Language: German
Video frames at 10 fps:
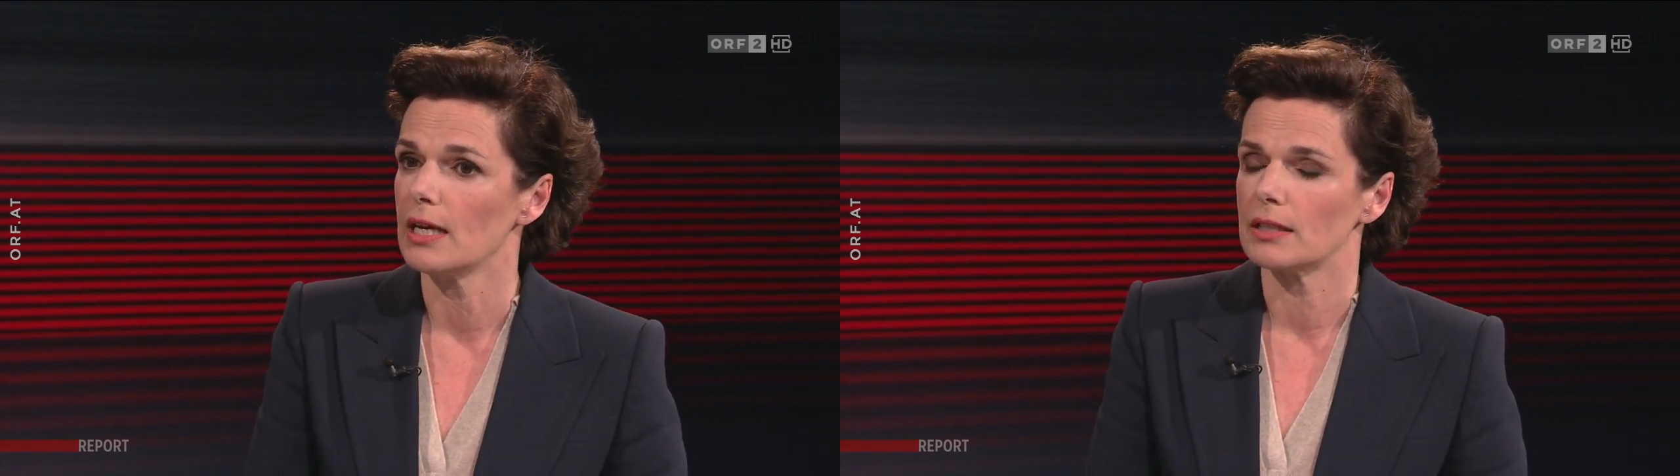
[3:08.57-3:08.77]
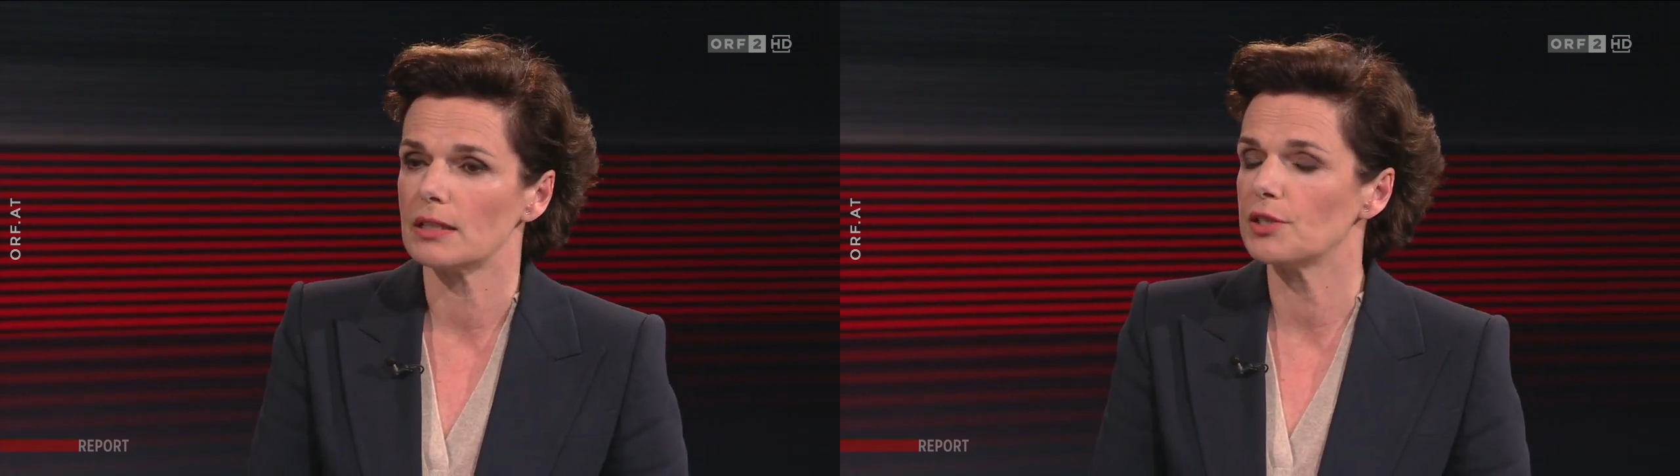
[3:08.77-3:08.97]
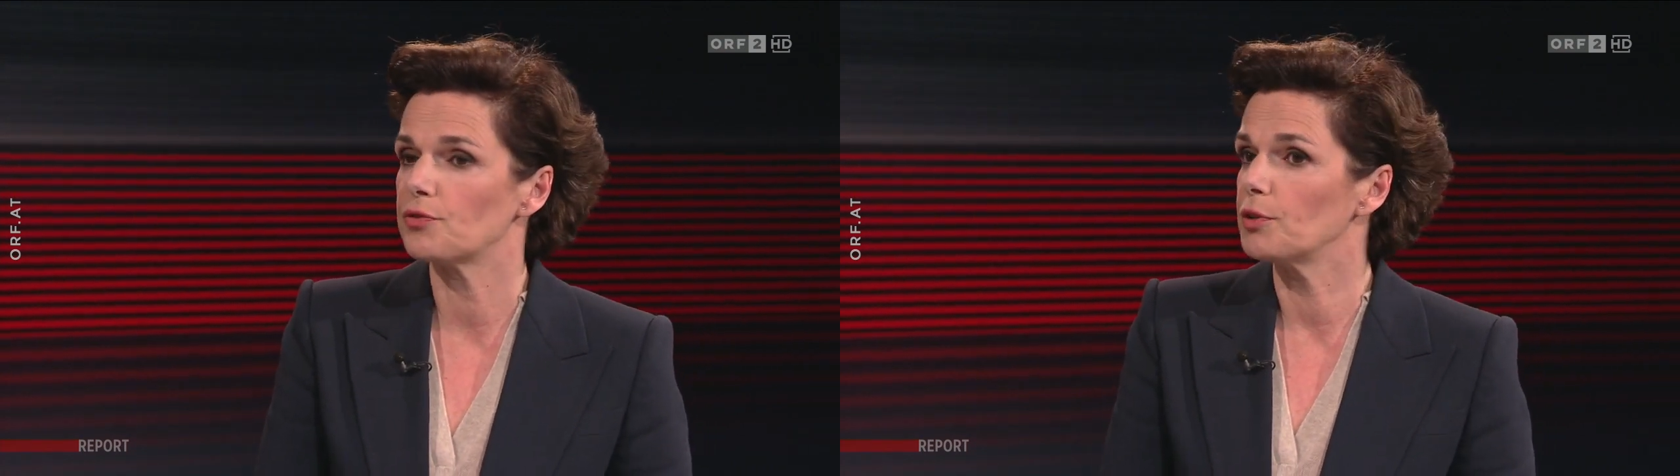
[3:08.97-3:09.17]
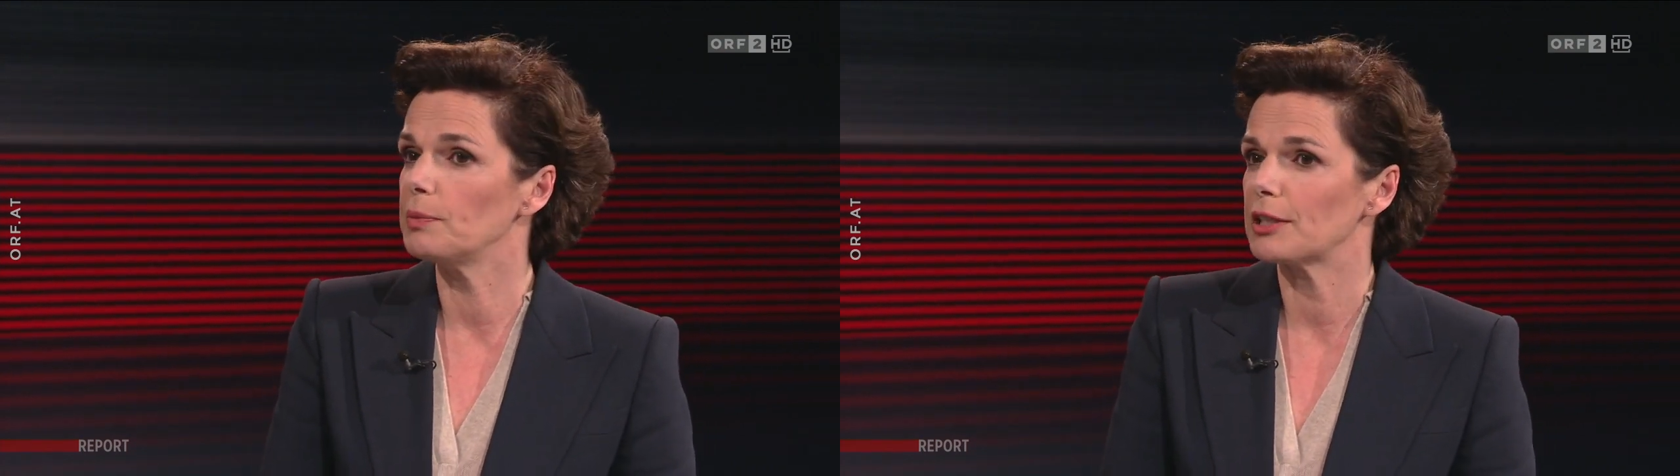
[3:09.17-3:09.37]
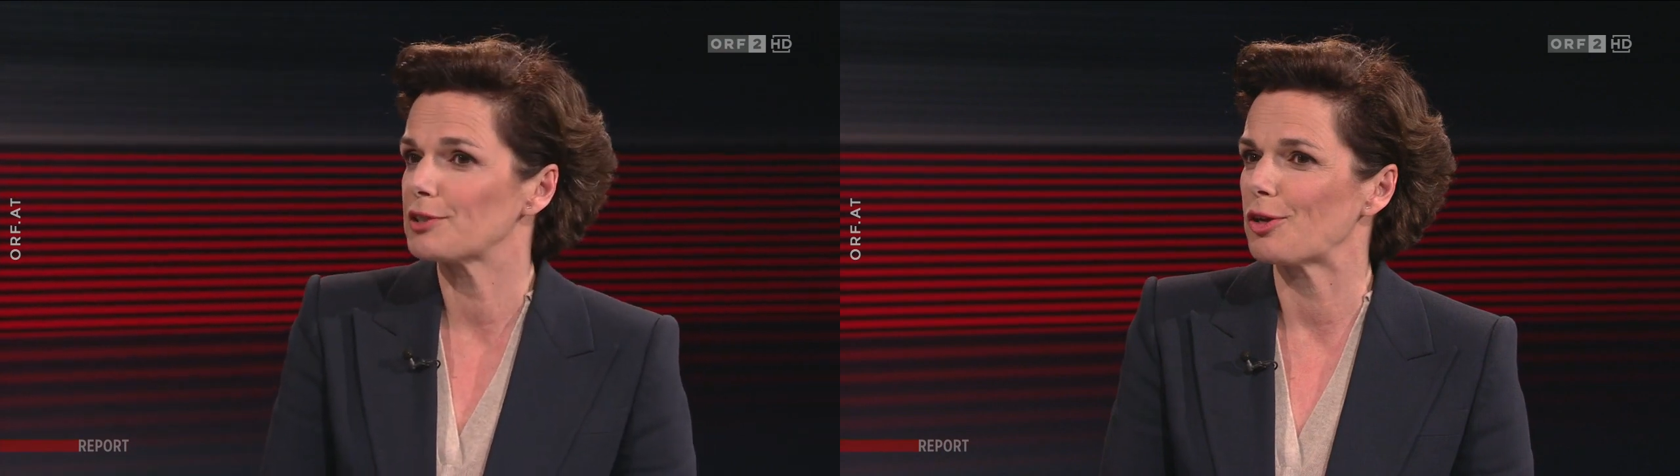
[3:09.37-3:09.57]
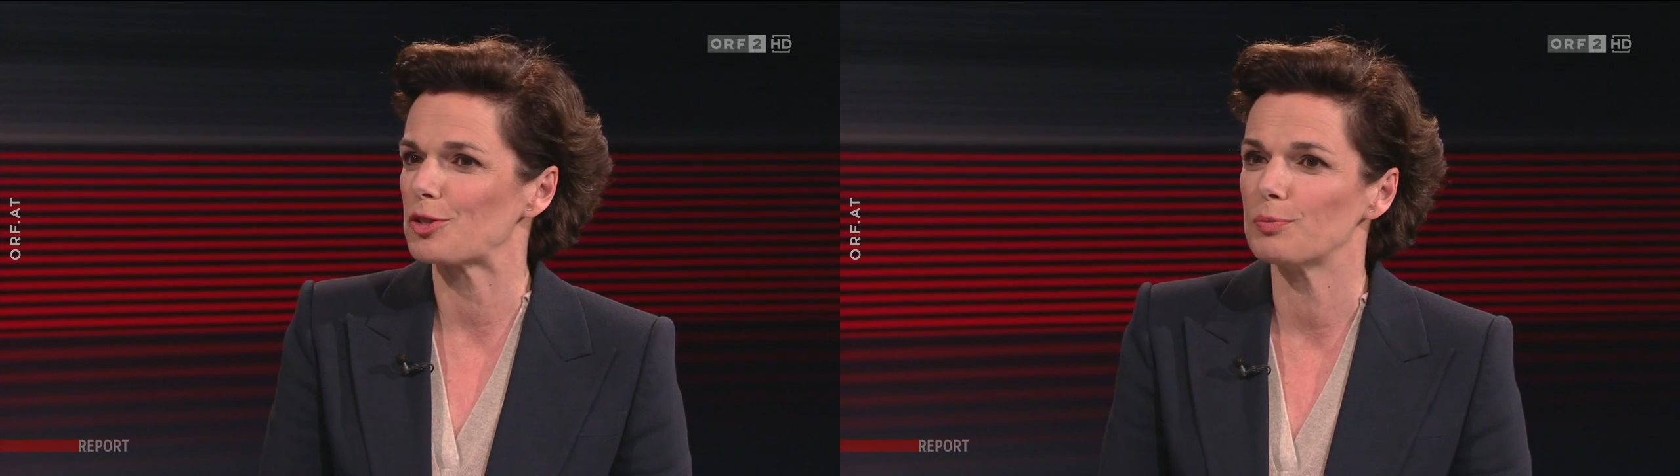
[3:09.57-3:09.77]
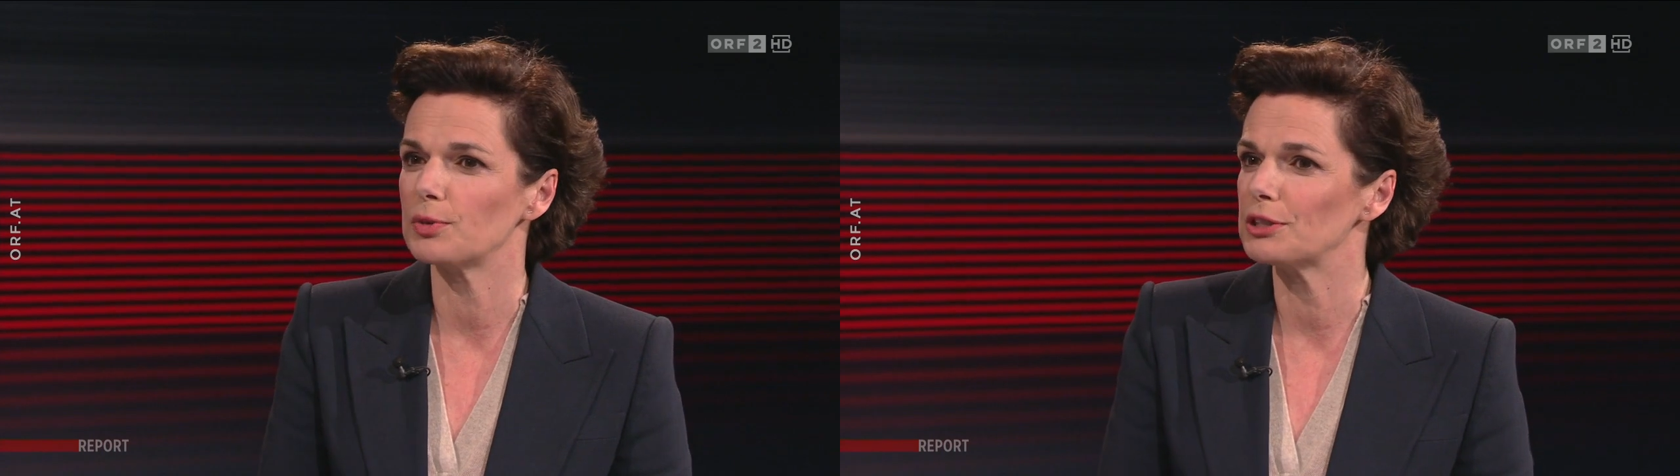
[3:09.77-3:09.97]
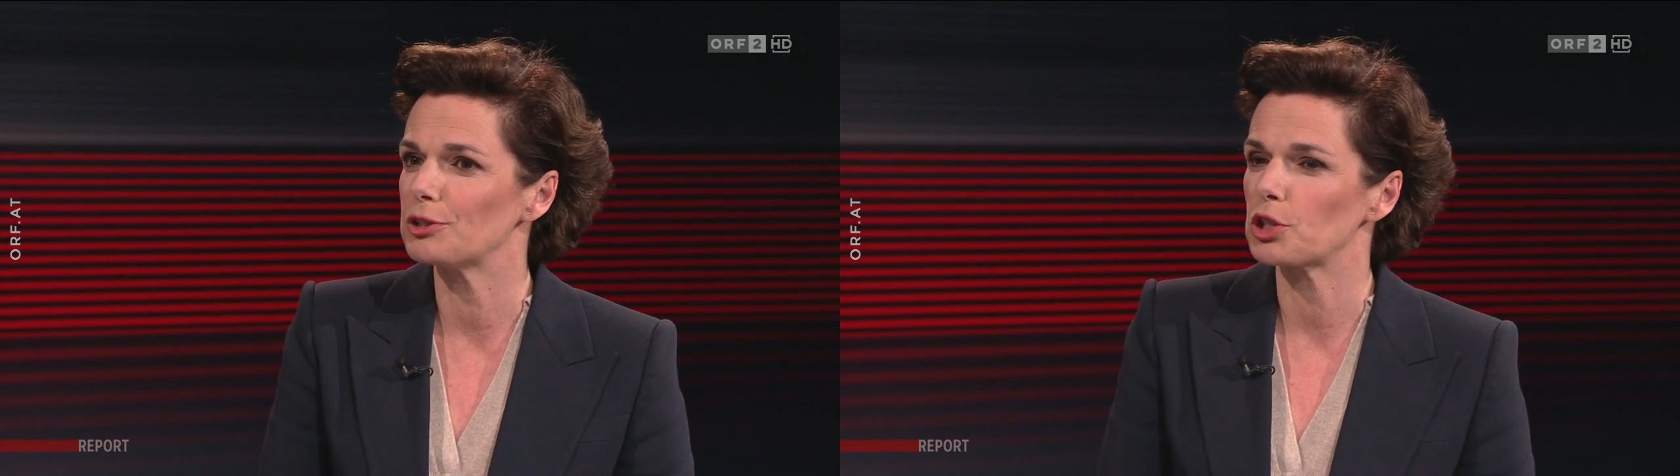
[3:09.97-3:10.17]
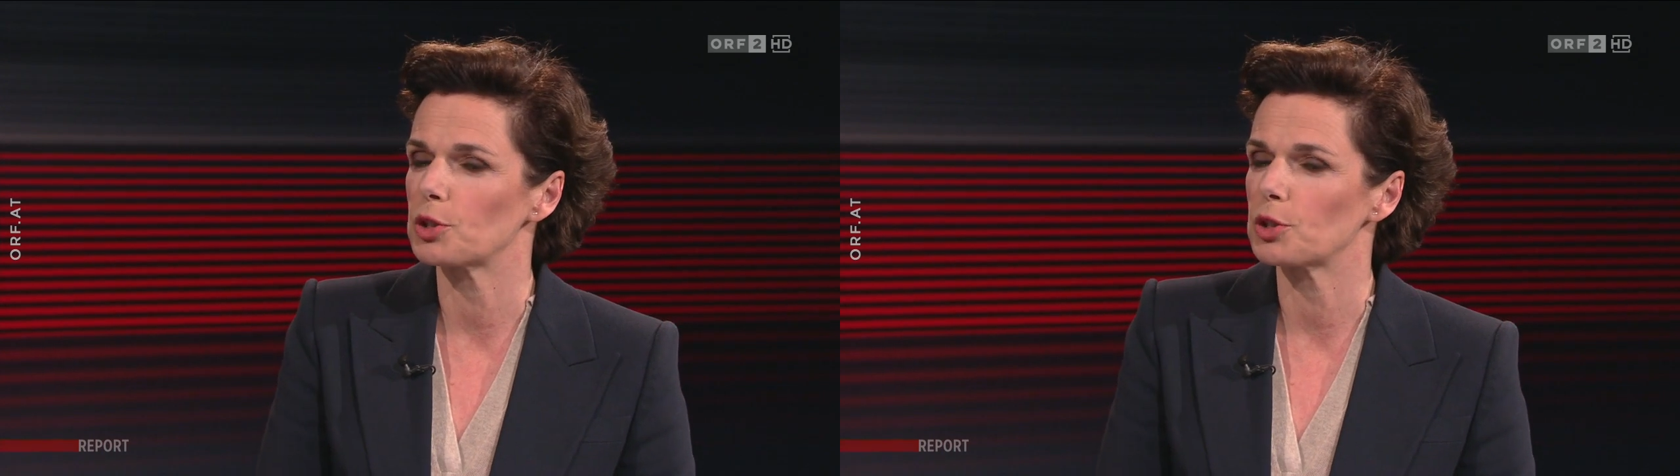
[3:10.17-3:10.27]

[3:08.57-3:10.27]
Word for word: Das ist für mich als außenpolitische